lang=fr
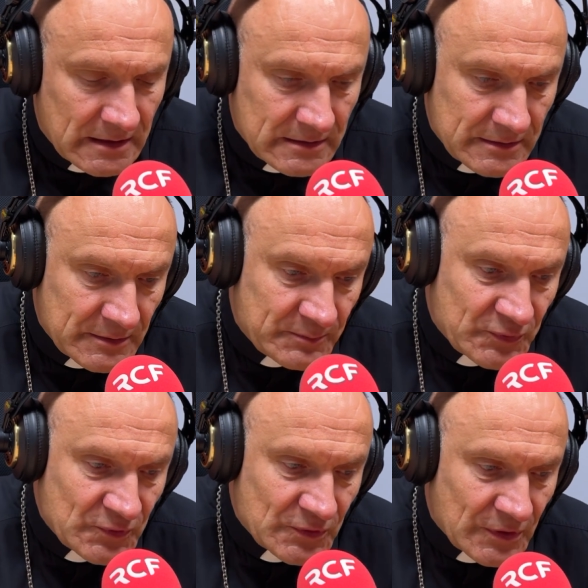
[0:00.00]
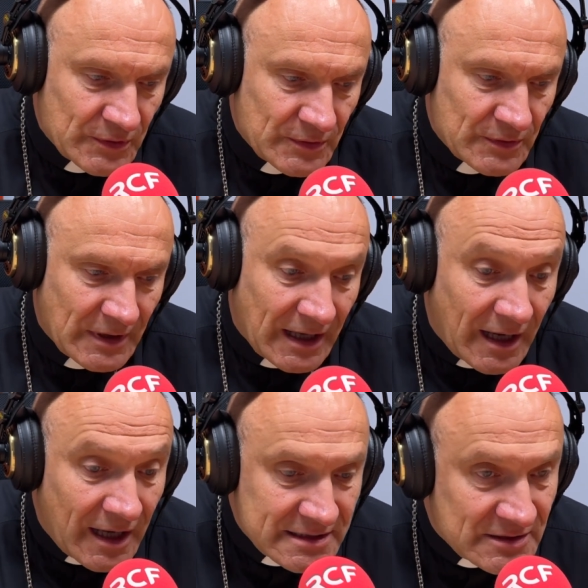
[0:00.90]
euh, pour euh,
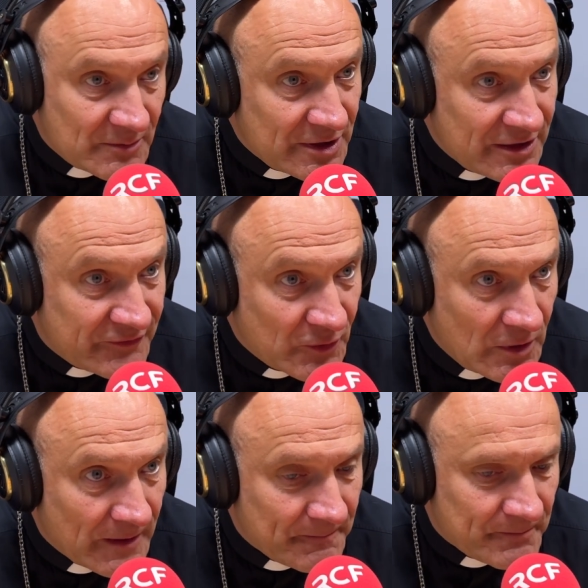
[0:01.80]
rassembler les foules.